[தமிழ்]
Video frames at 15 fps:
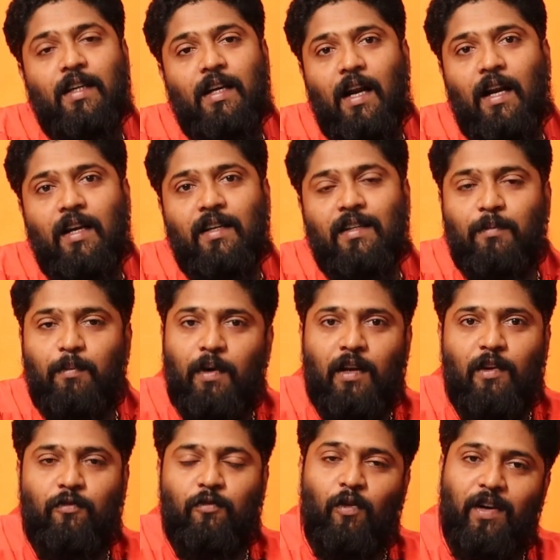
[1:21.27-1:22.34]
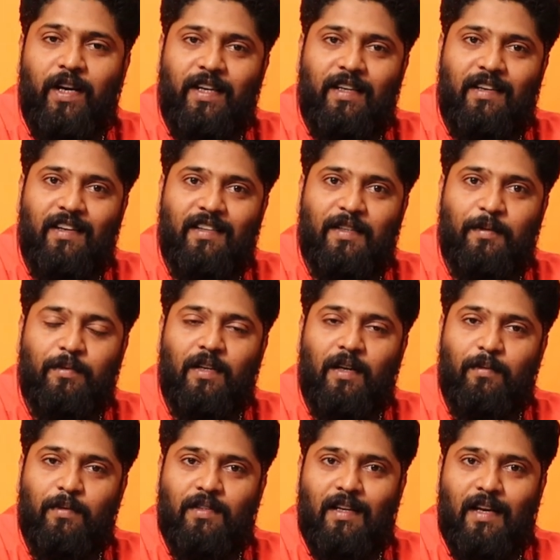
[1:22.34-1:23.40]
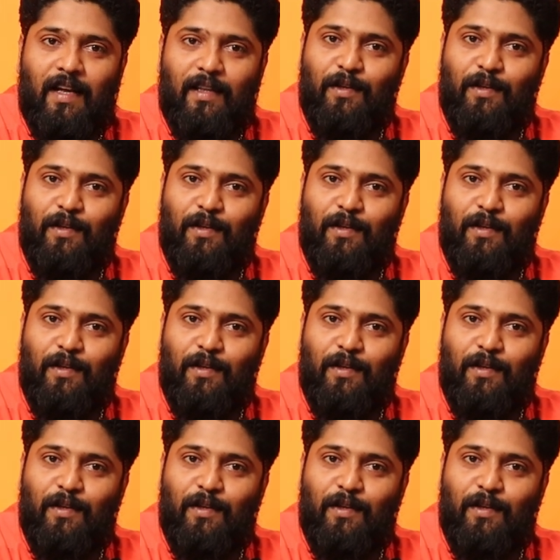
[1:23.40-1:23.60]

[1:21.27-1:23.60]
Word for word: இன்னைக்கு காலையில் இருந்து பார்க்குறேன் ஃபோர் நைன்ட்டி நைன் சப்ஸ்கிரைபர்ஸ்